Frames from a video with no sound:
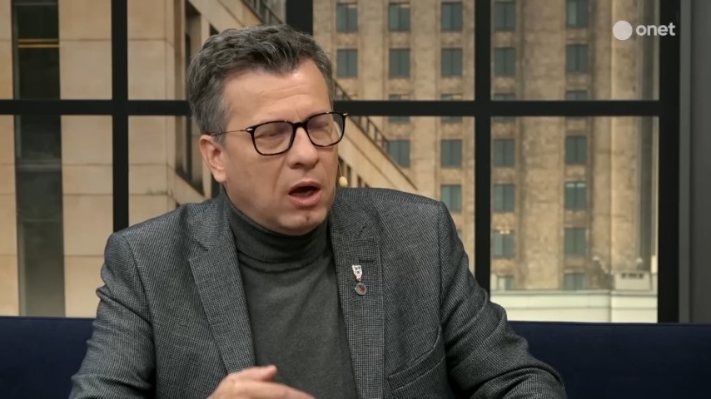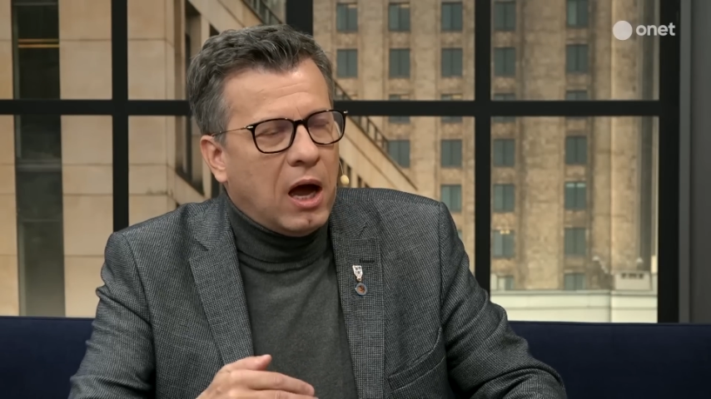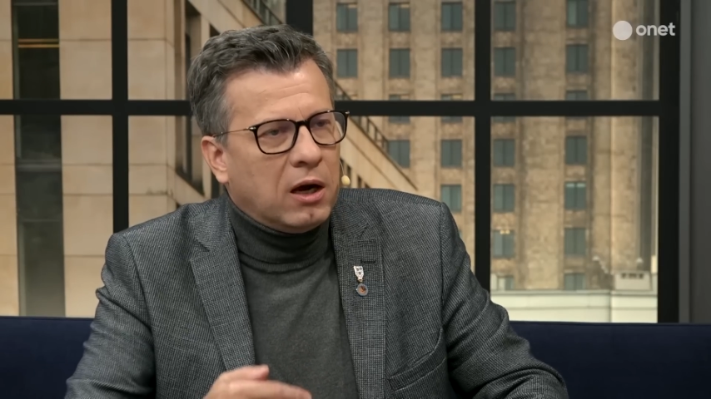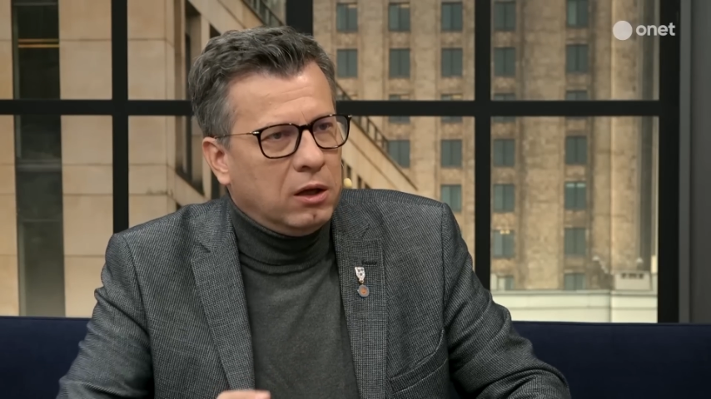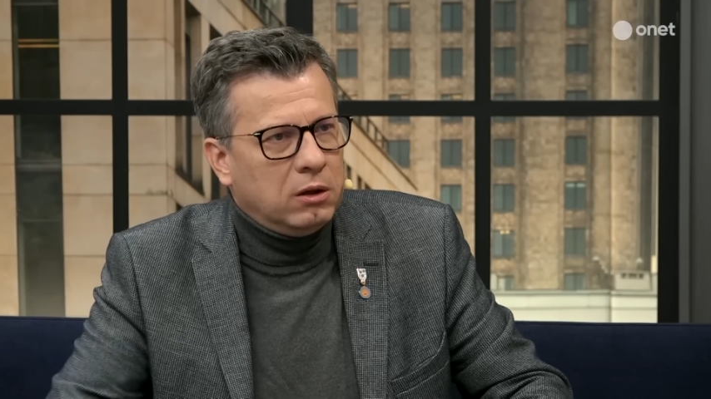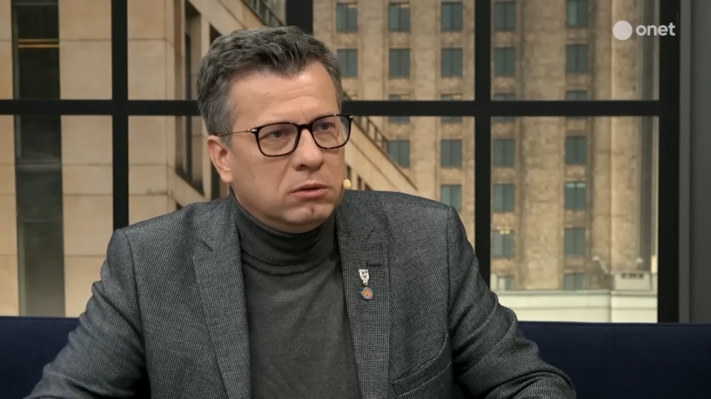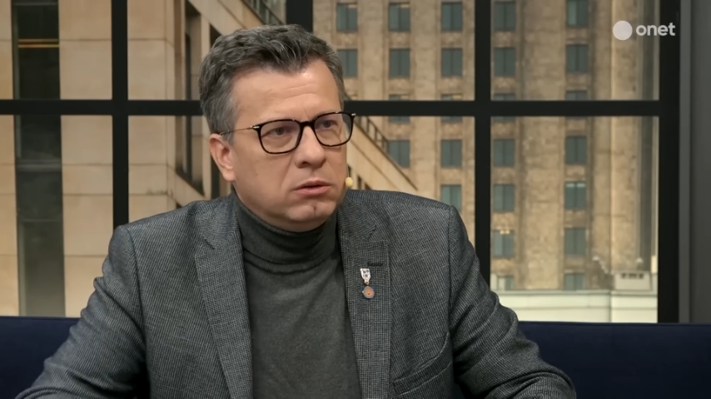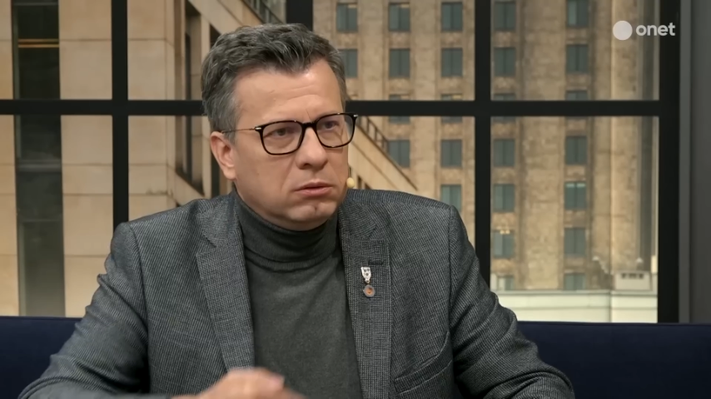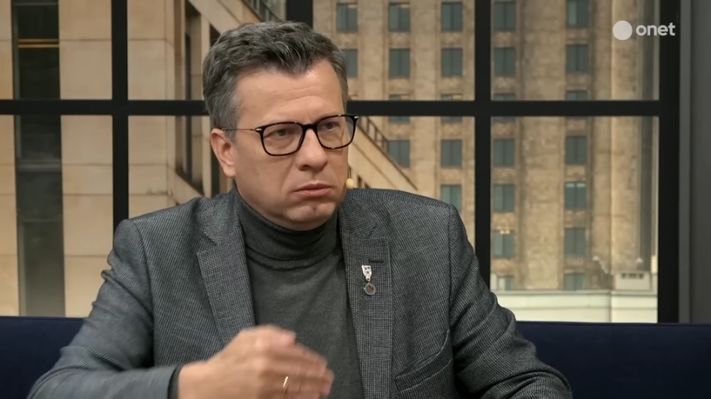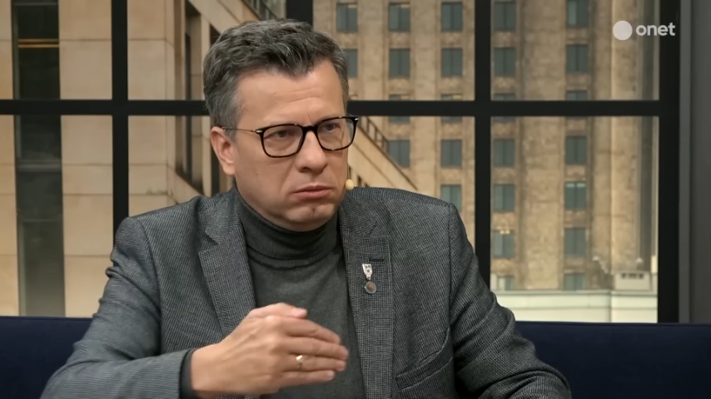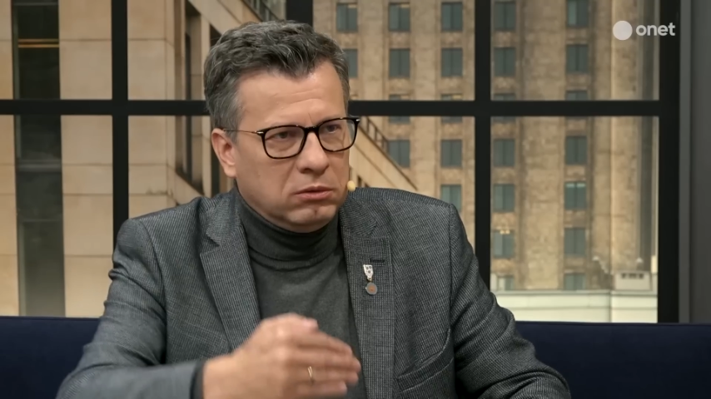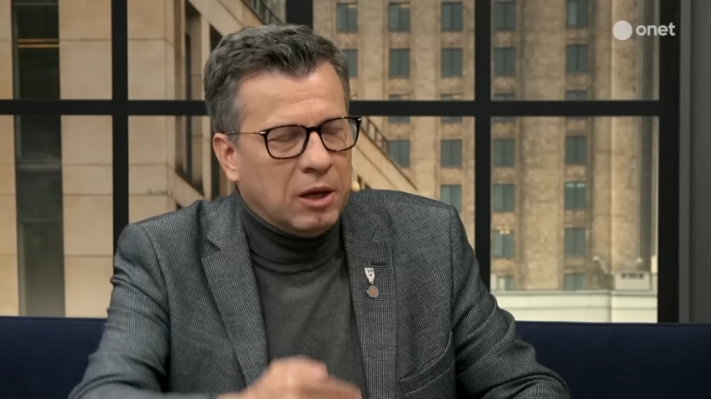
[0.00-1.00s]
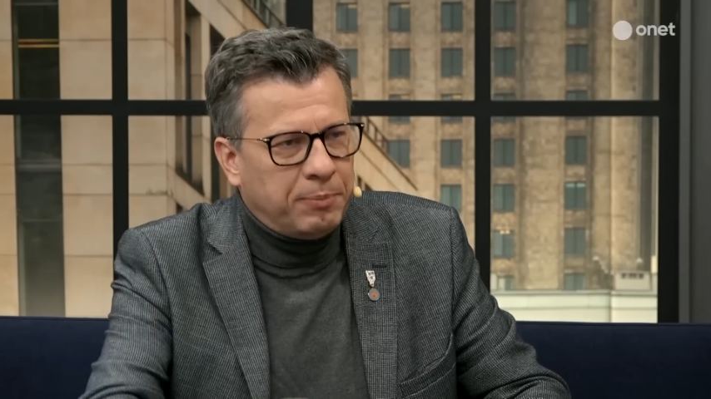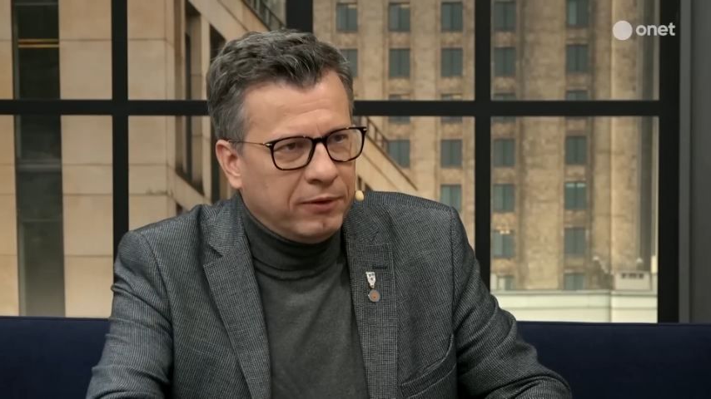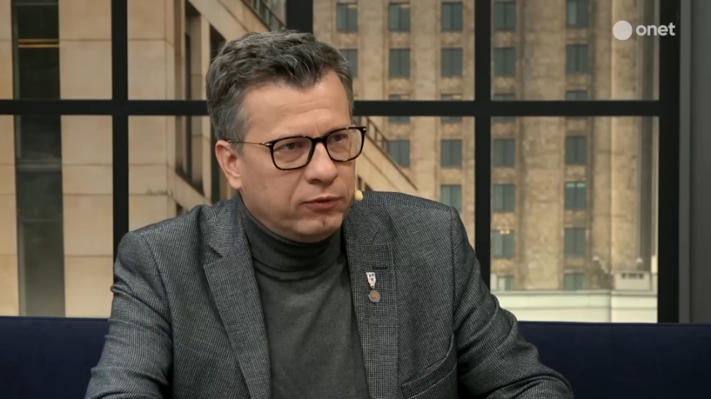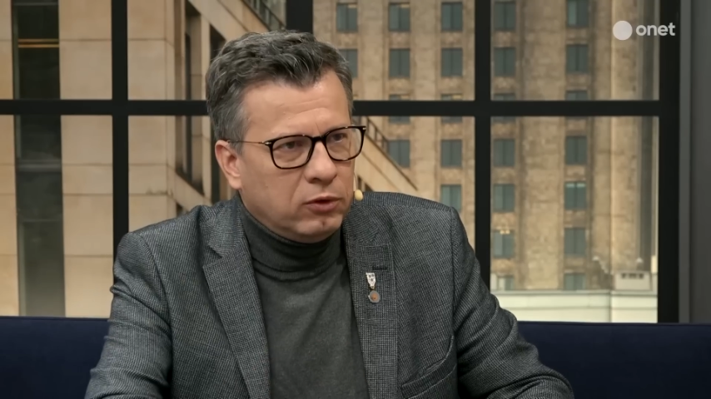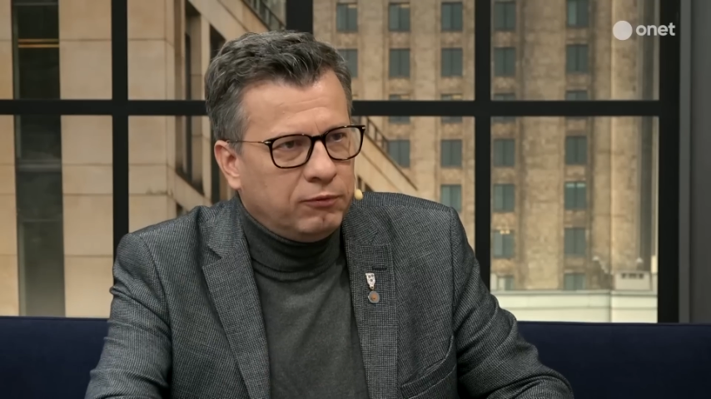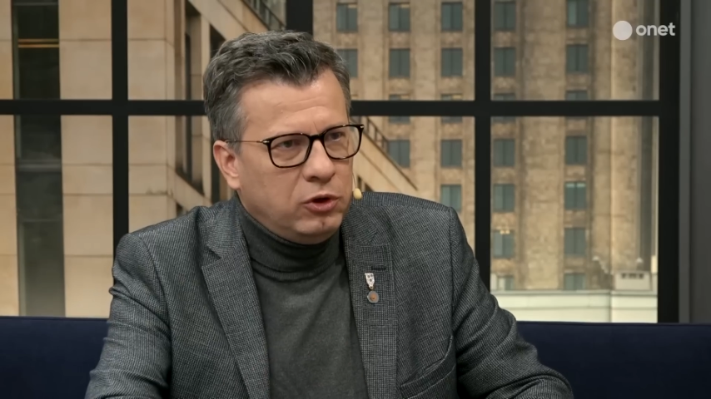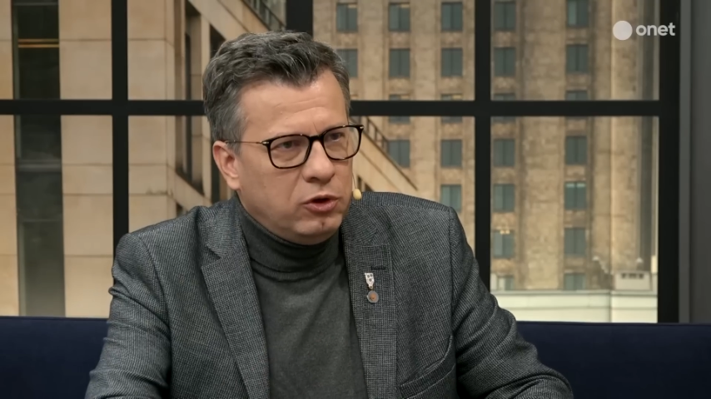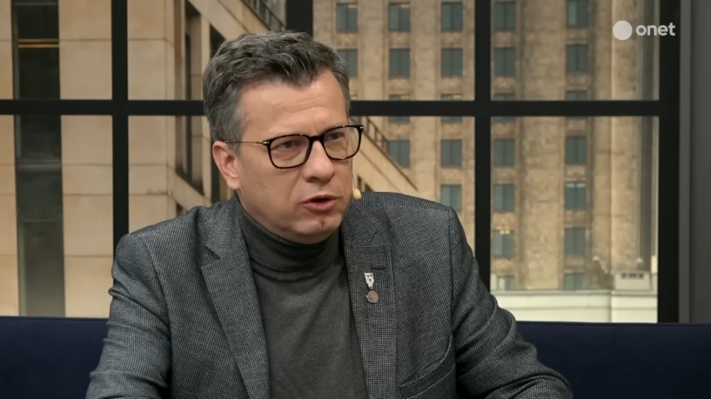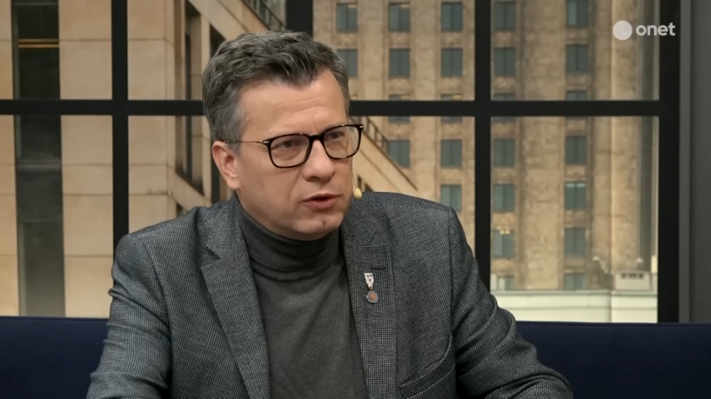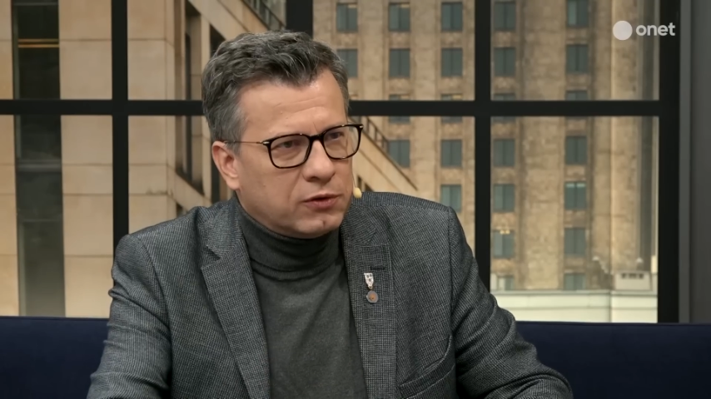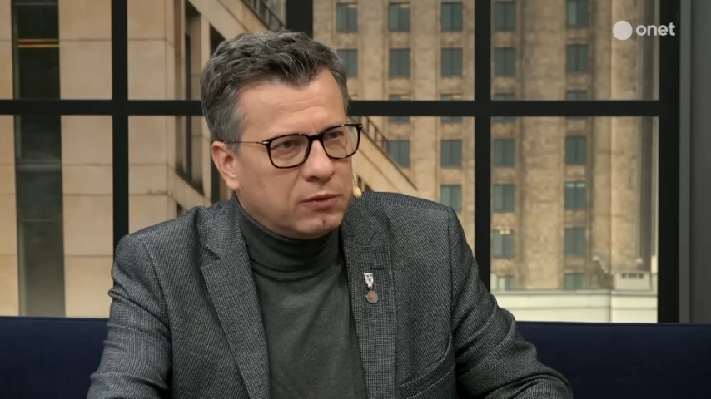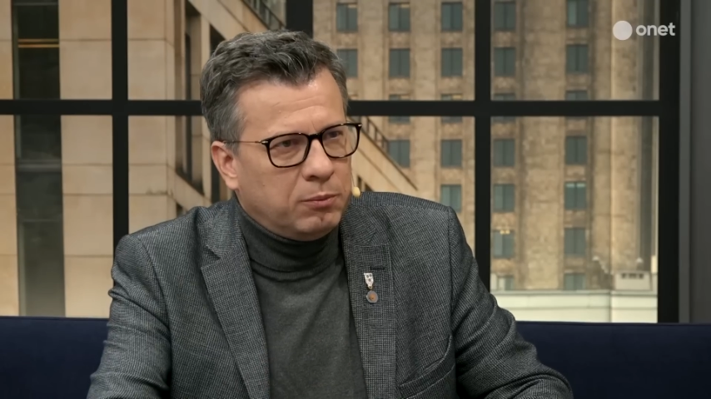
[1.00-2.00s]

ale e, na pewno winni